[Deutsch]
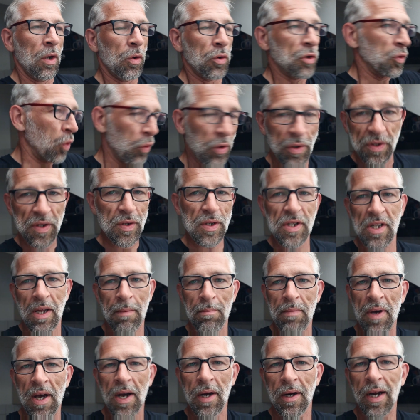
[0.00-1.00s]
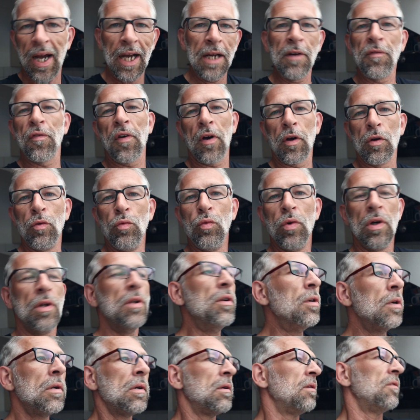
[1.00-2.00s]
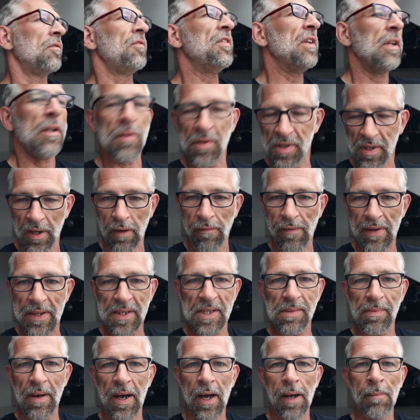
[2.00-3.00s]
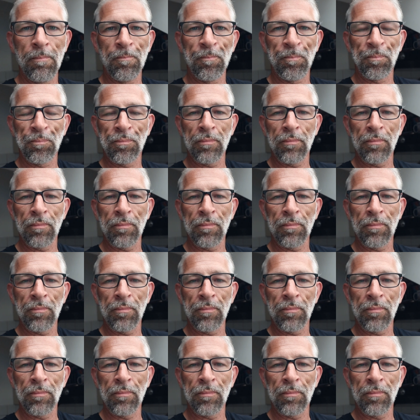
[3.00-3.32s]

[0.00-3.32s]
und ohne Zusammenhang einfach nur irgendeine Videosequenz war.